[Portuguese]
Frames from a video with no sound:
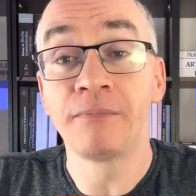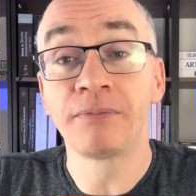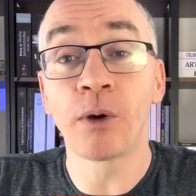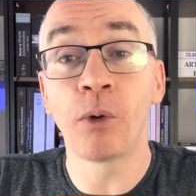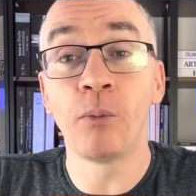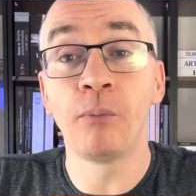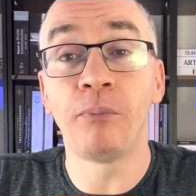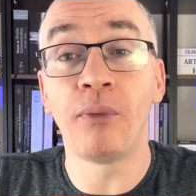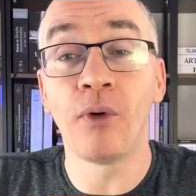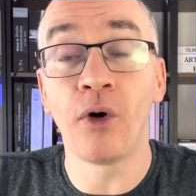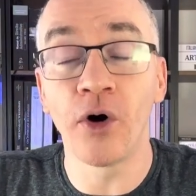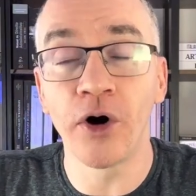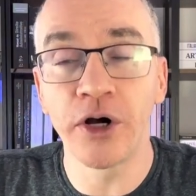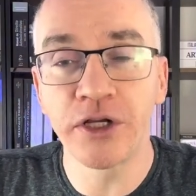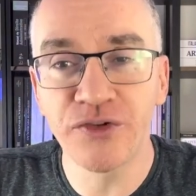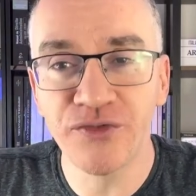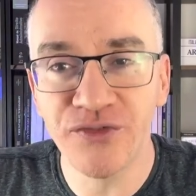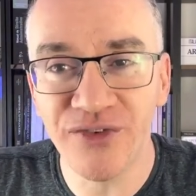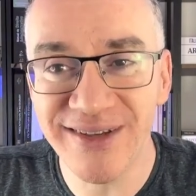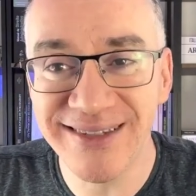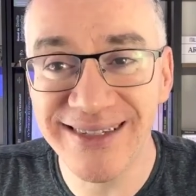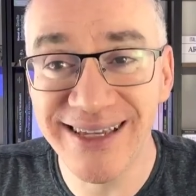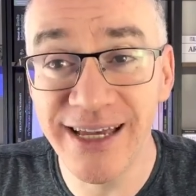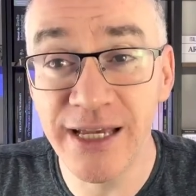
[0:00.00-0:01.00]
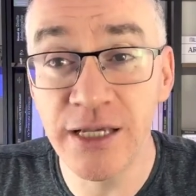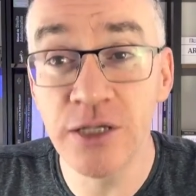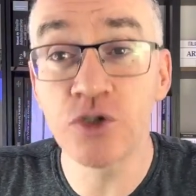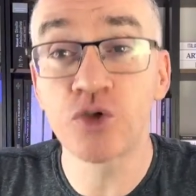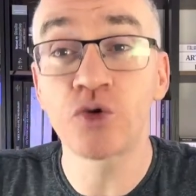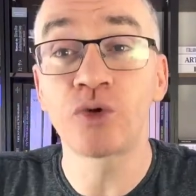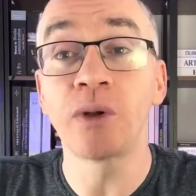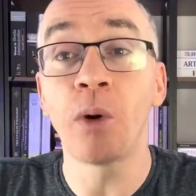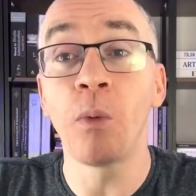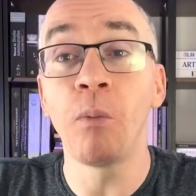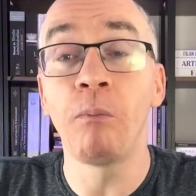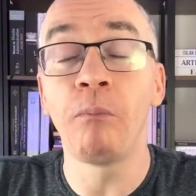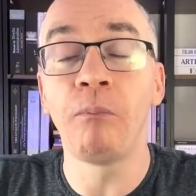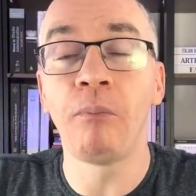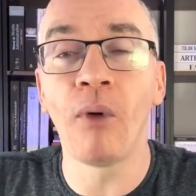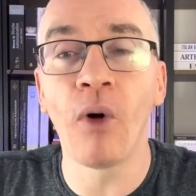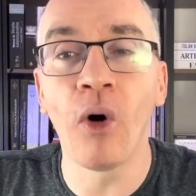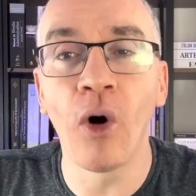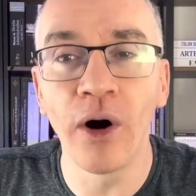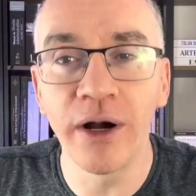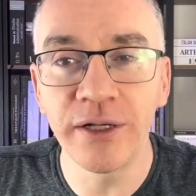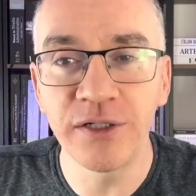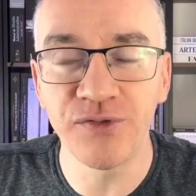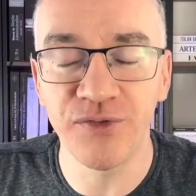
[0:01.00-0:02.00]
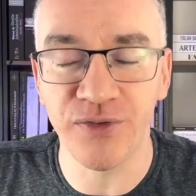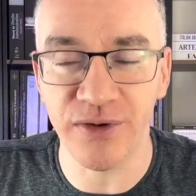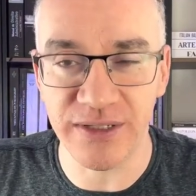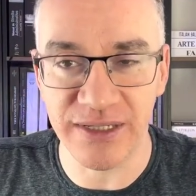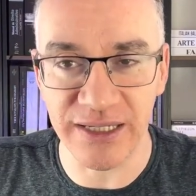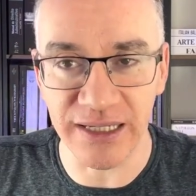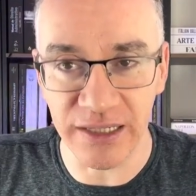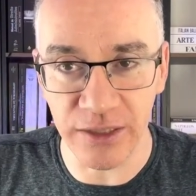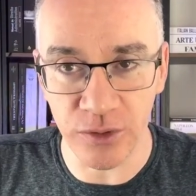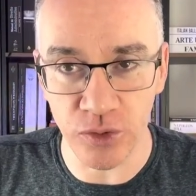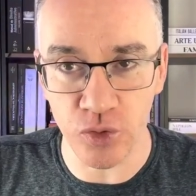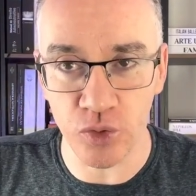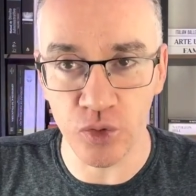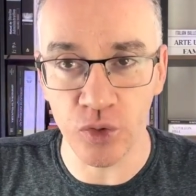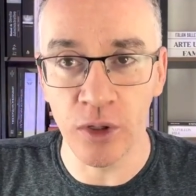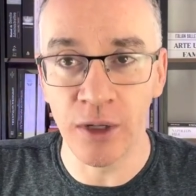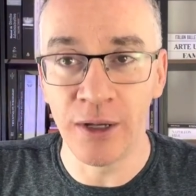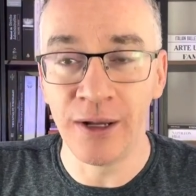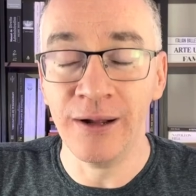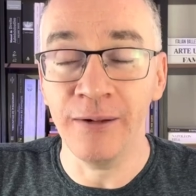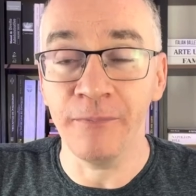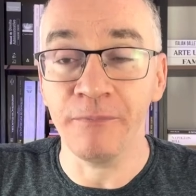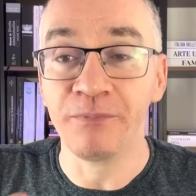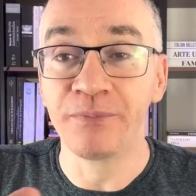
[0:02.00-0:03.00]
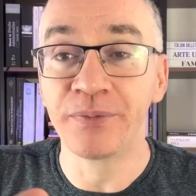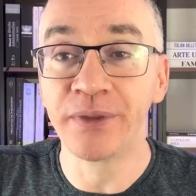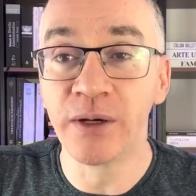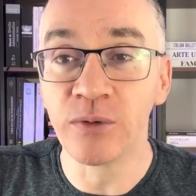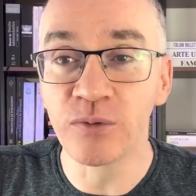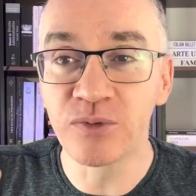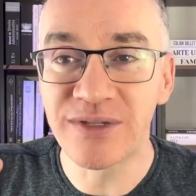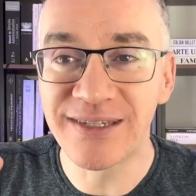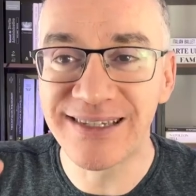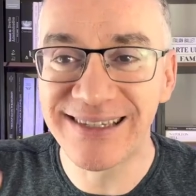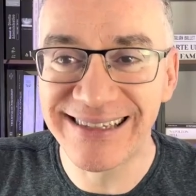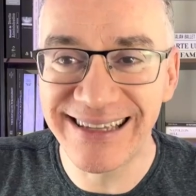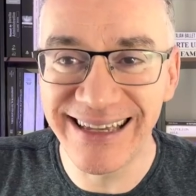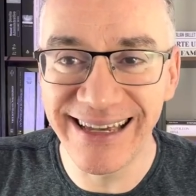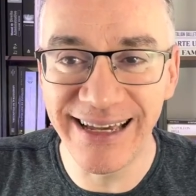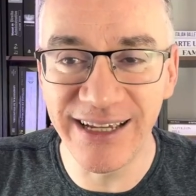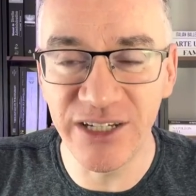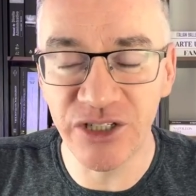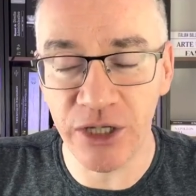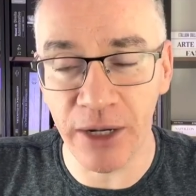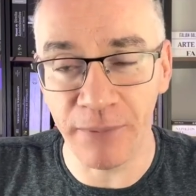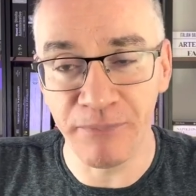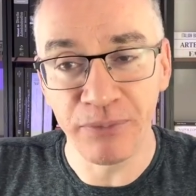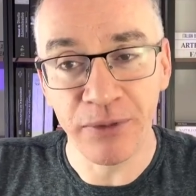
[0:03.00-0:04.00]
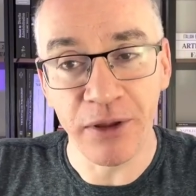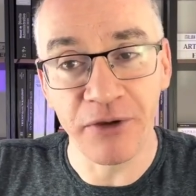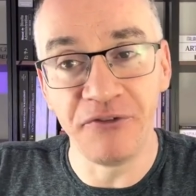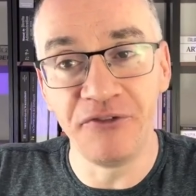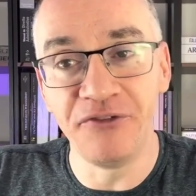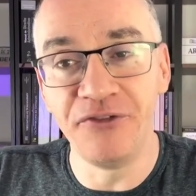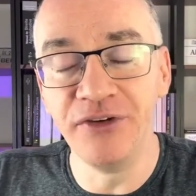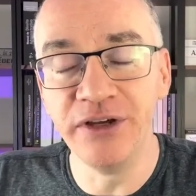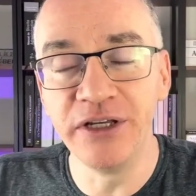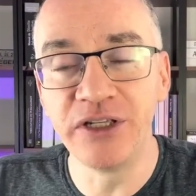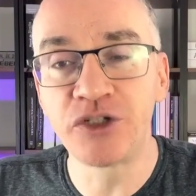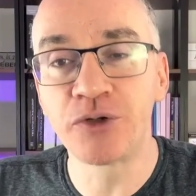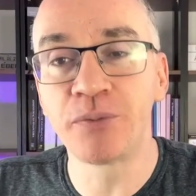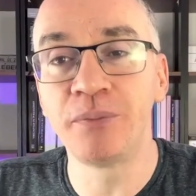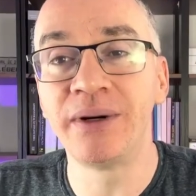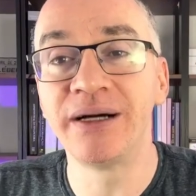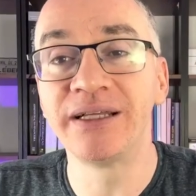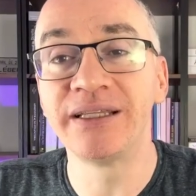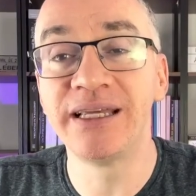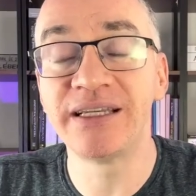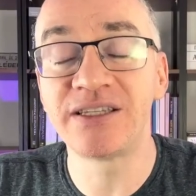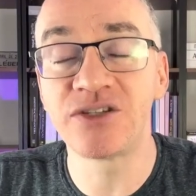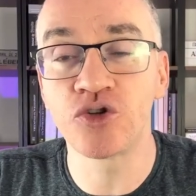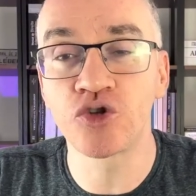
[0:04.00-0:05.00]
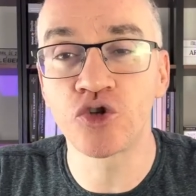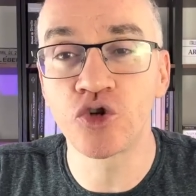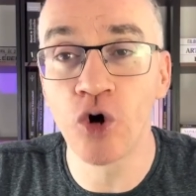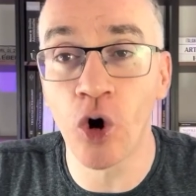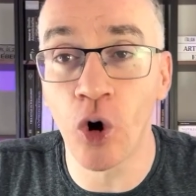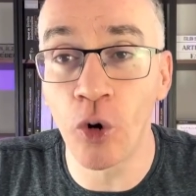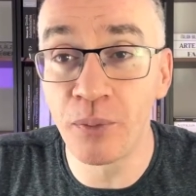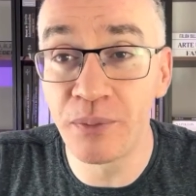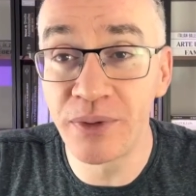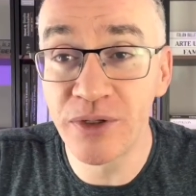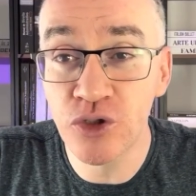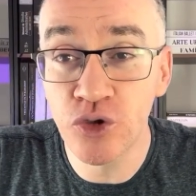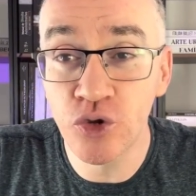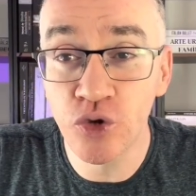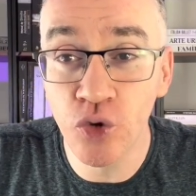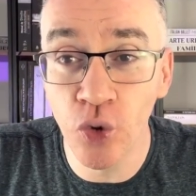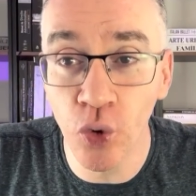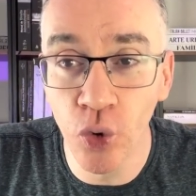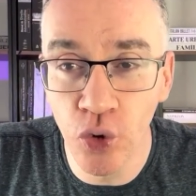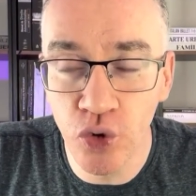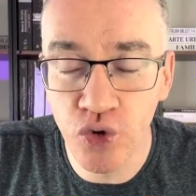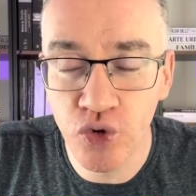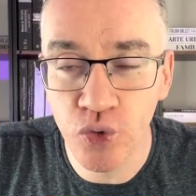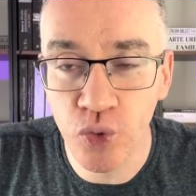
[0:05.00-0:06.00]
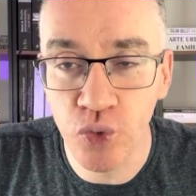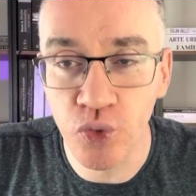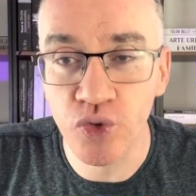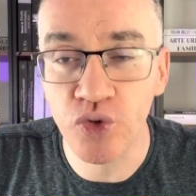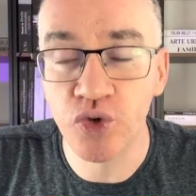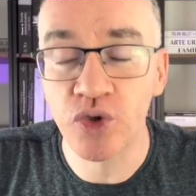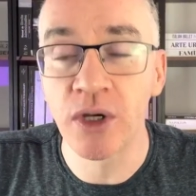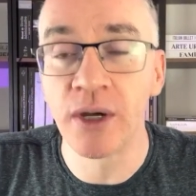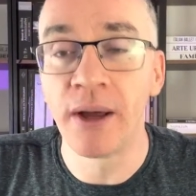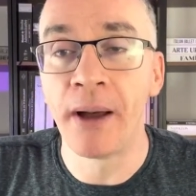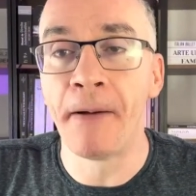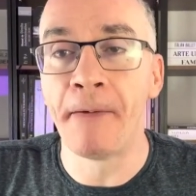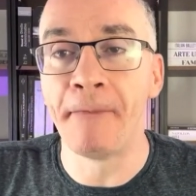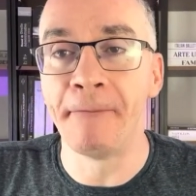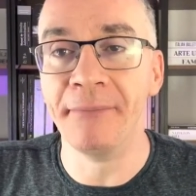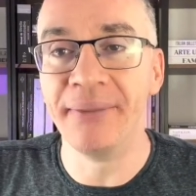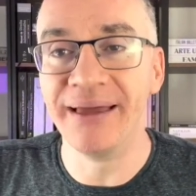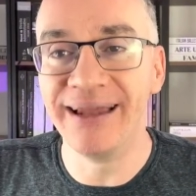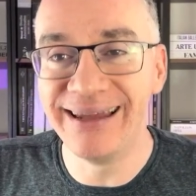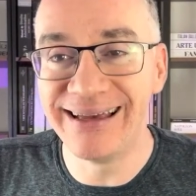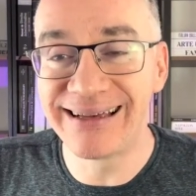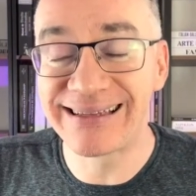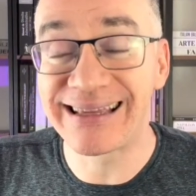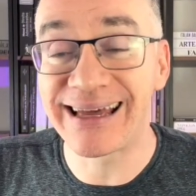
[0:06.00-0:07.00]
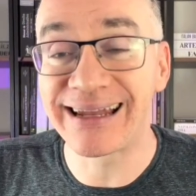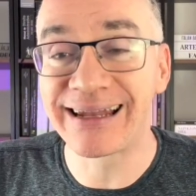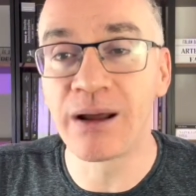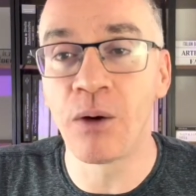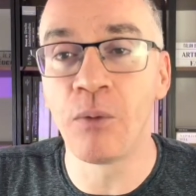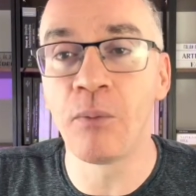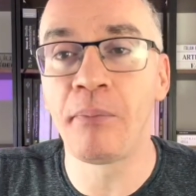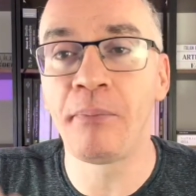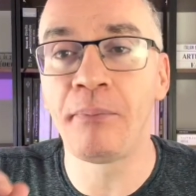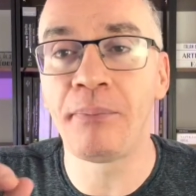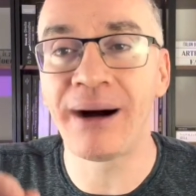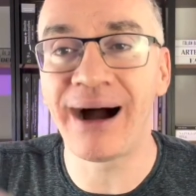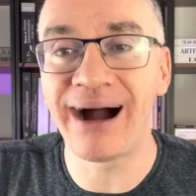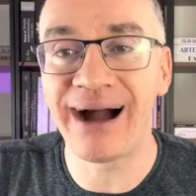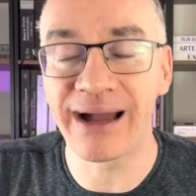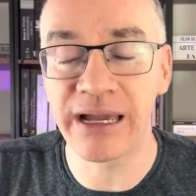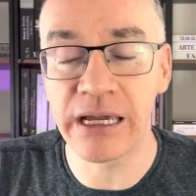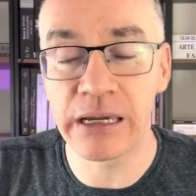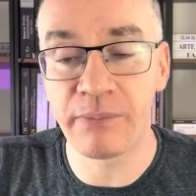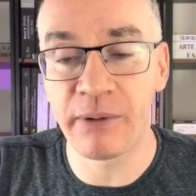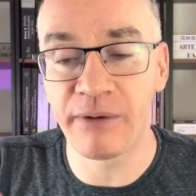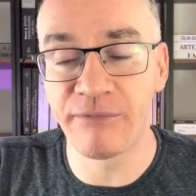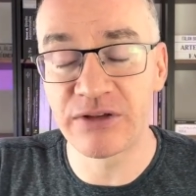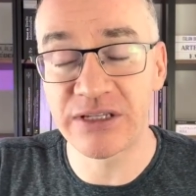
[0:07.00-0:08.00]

Não pode fazer isso, não pode fazer isso. Não seja vítima desses golpes toscos, beleza? Não pague para